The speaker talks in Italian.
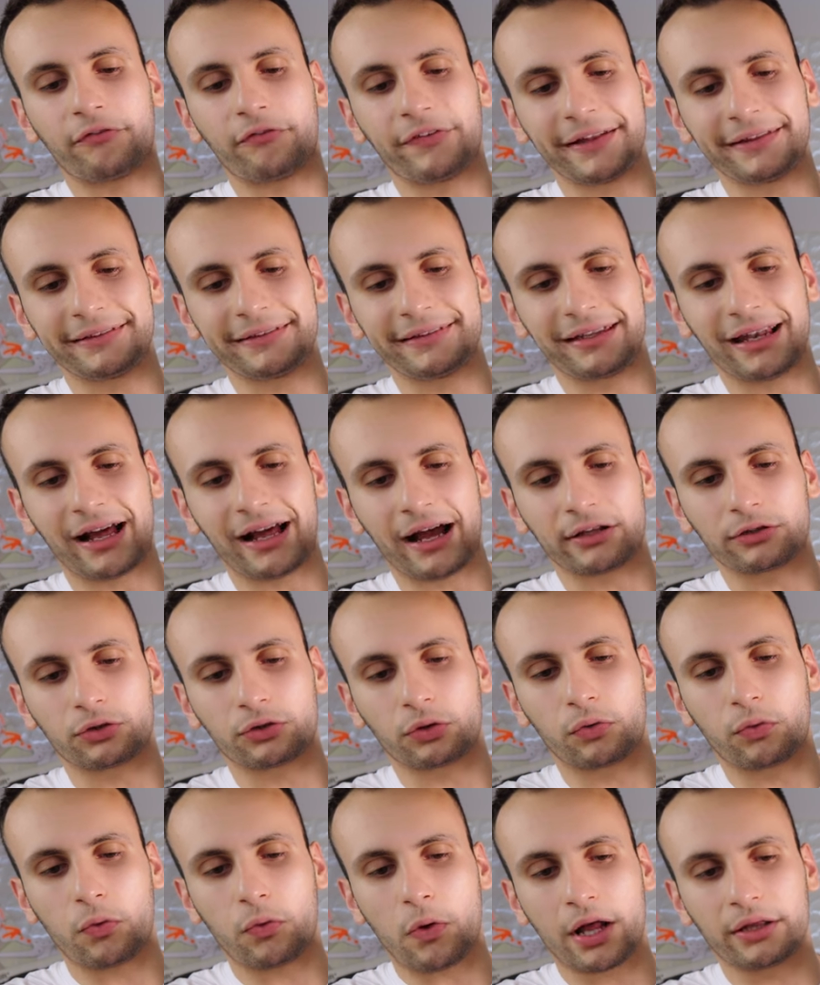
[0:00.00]

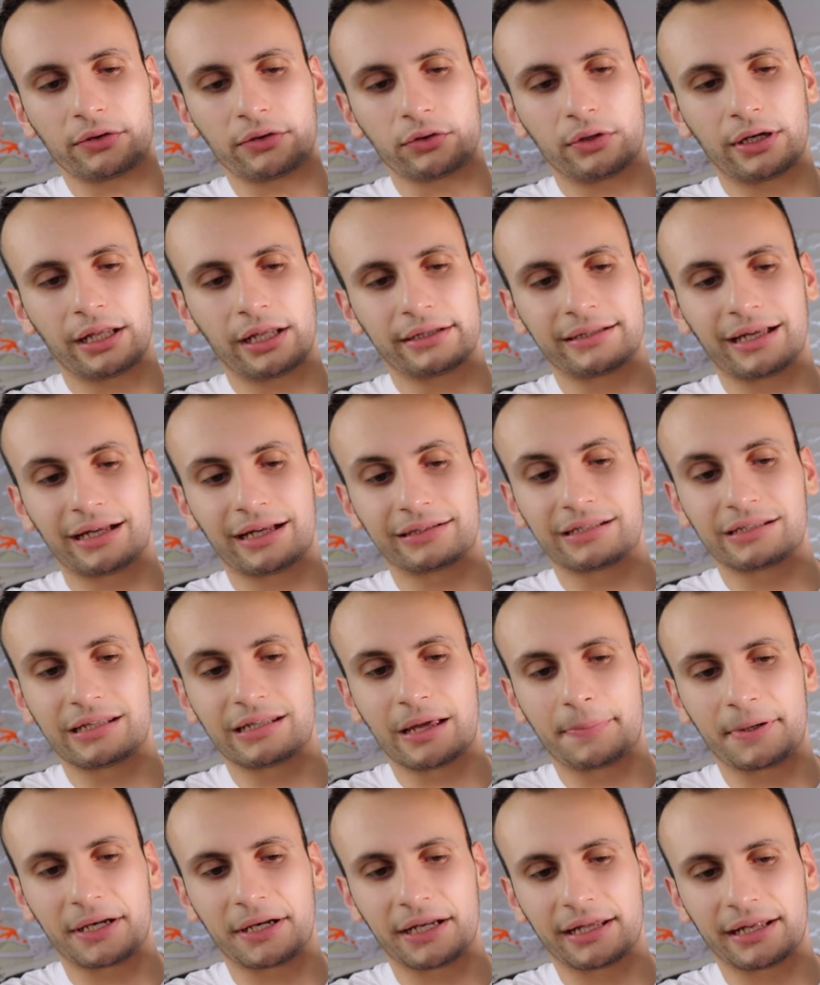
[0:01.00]
ventilato quando l'andate ad
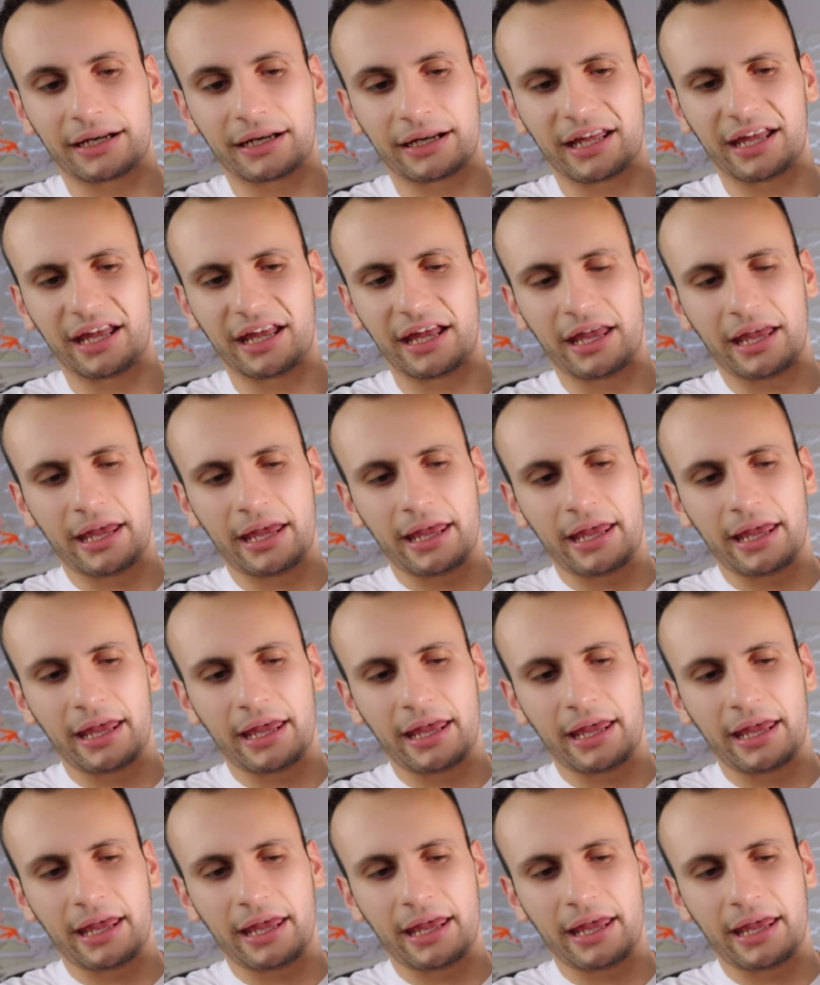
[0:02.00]
aprire